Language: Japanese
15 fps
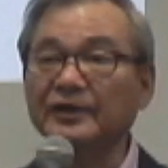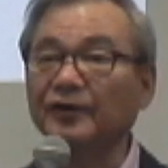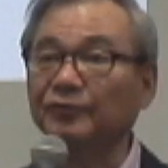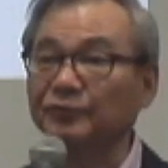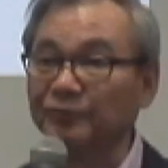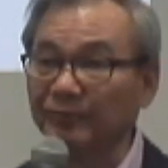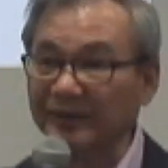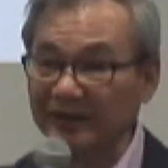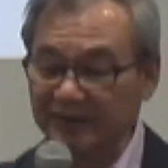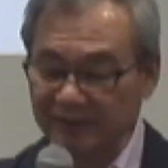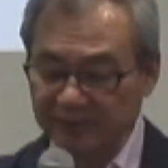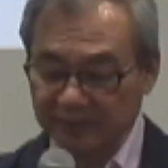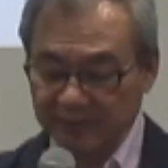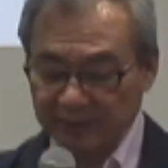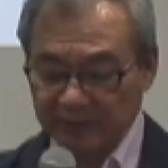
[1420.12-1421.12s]
いた言葉で
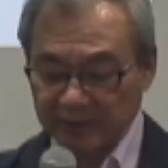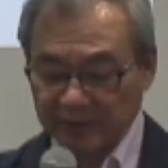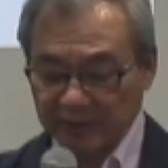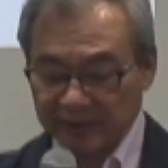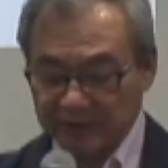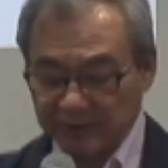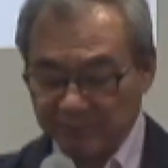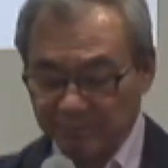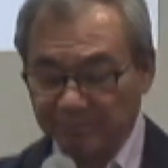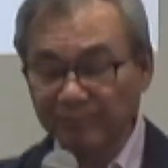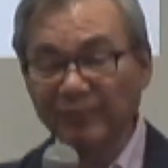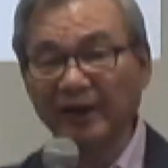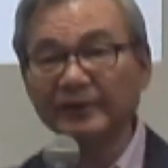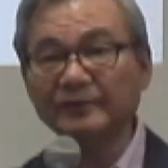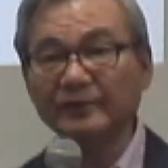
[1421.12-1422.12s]
す。頻
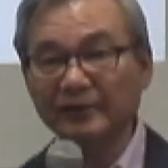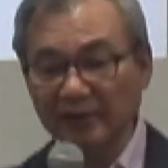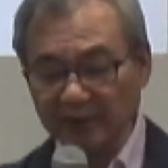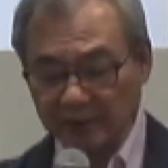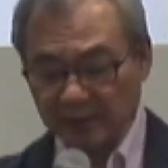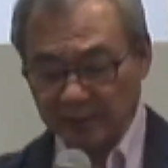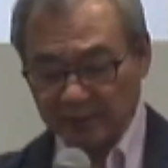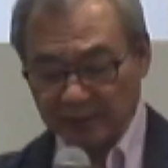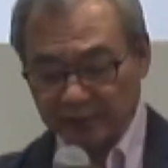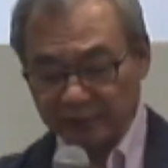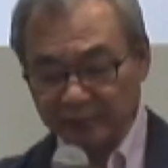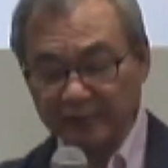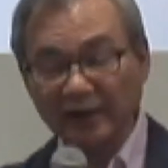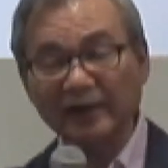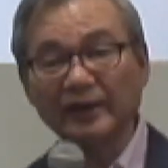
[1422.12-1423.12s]
繁に
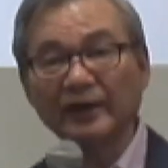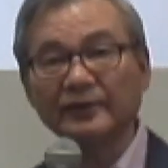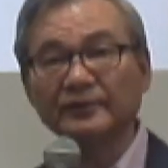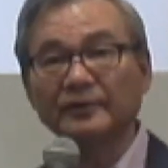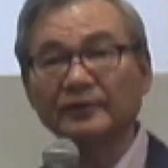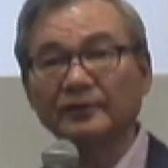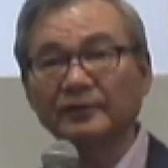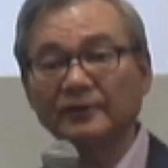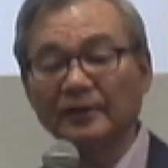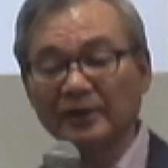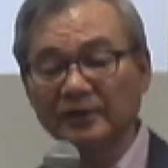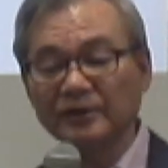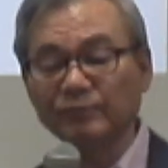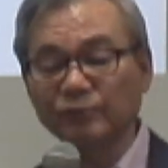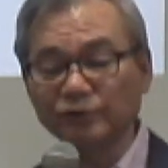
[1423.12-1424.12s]
ユダヤ
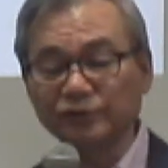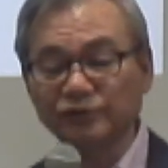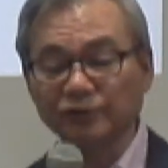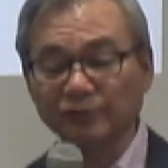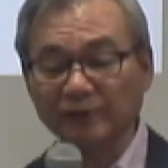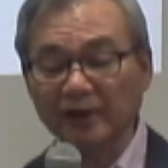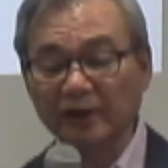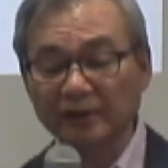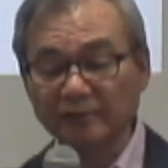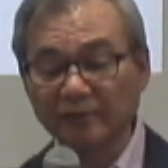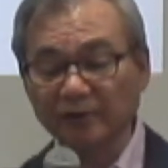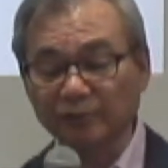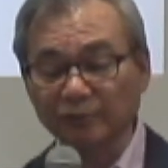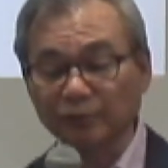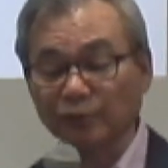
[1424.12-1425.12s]
的文章の中に
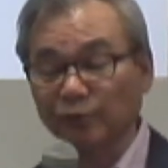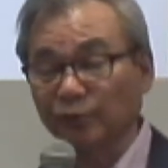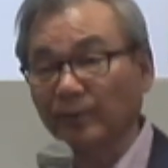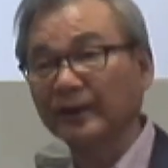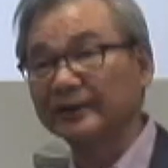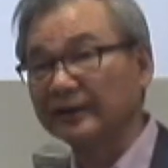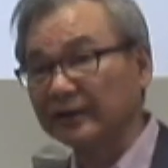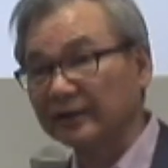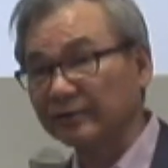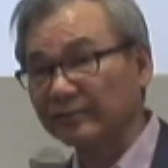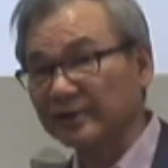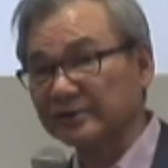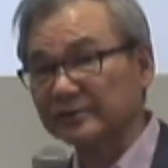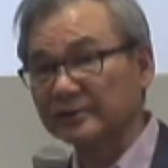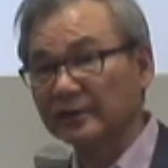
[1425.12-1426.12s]
はこの言葉が出て
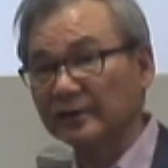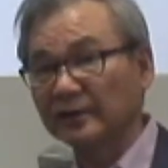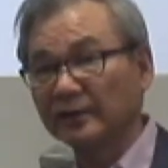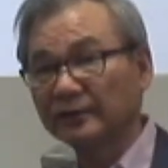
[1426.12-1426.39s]
きます。